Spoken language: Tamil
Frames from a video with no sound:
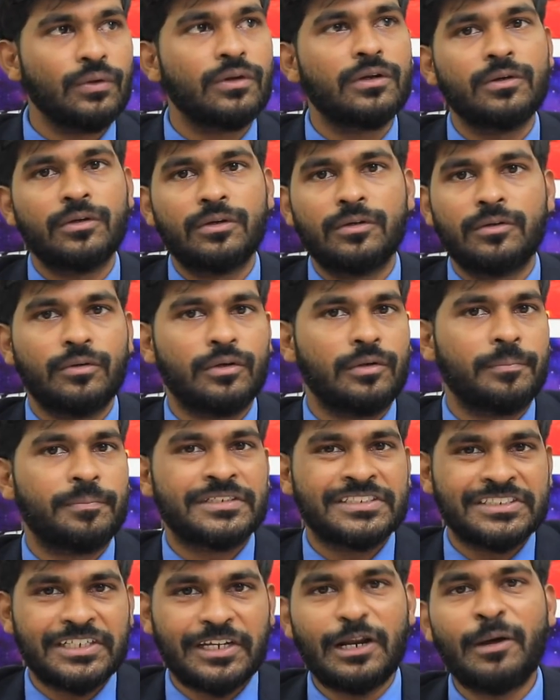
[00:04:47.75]
ஒரு ஒரு ஒரு
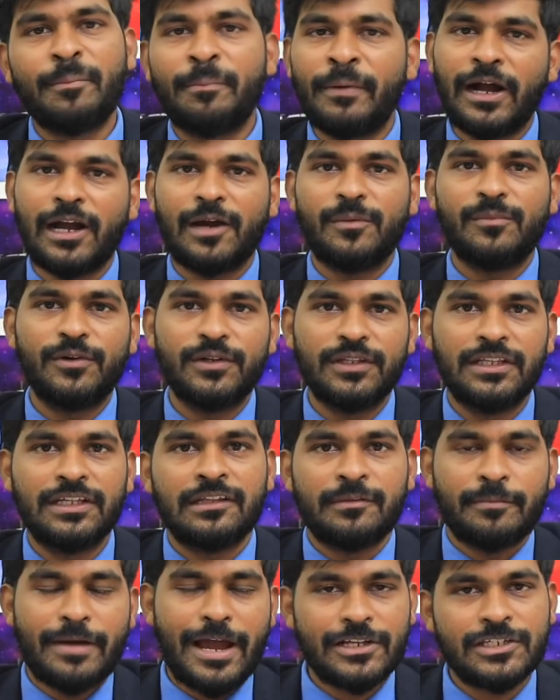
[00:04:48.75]
பிக்சர்லாம் பார்க்கும்பொழுது
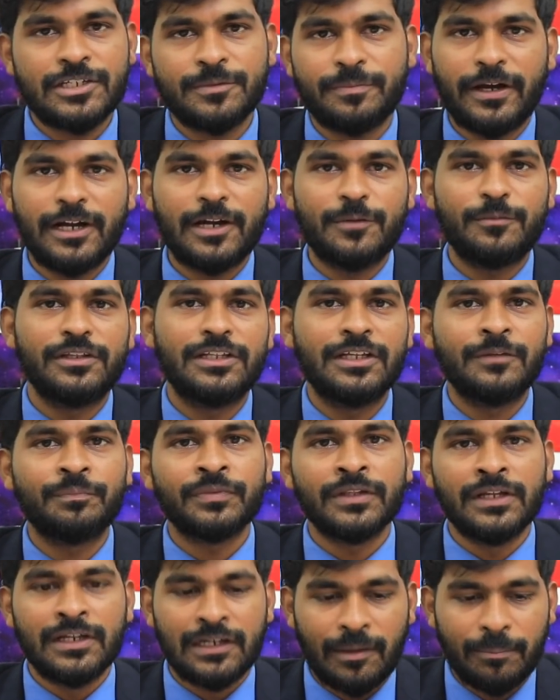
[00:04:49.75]
அந்த மேட்சை பார்க்கும்பொழுது
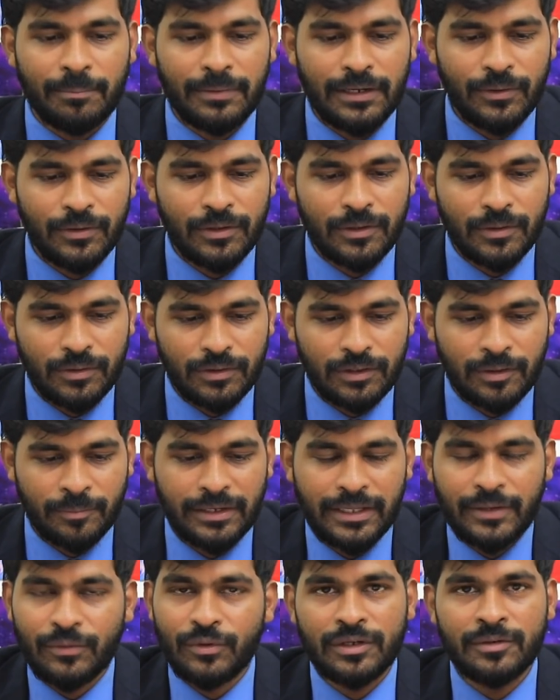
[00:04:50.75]
நம்மளே ஒரு
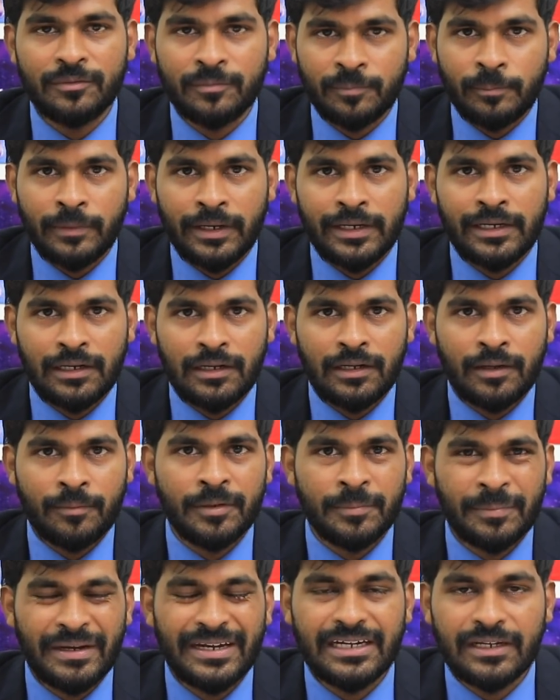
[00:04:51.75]
நம்மளே ஒன்று மைண்டில்
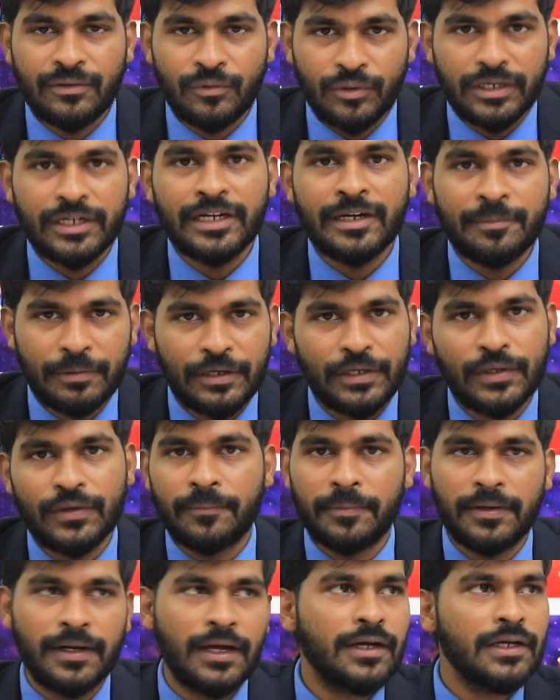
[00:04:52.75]
அப்படி மைண்டில் ஒன்று ரீட்
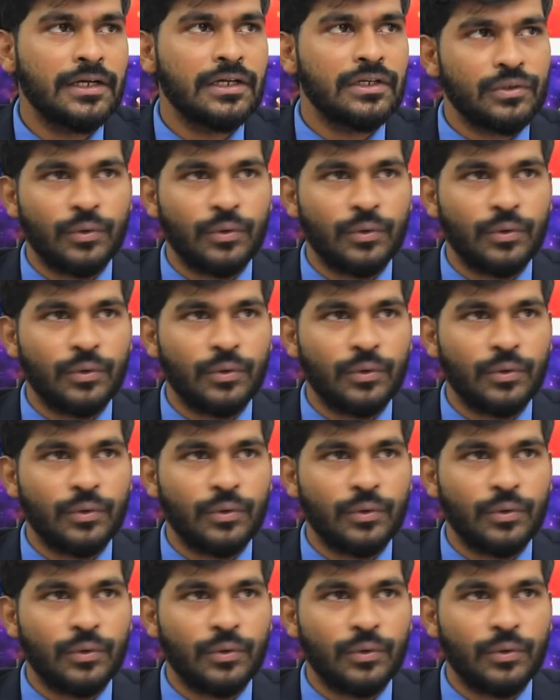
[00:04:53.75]
பண்ணிக்கிறோம் அப்படின்னா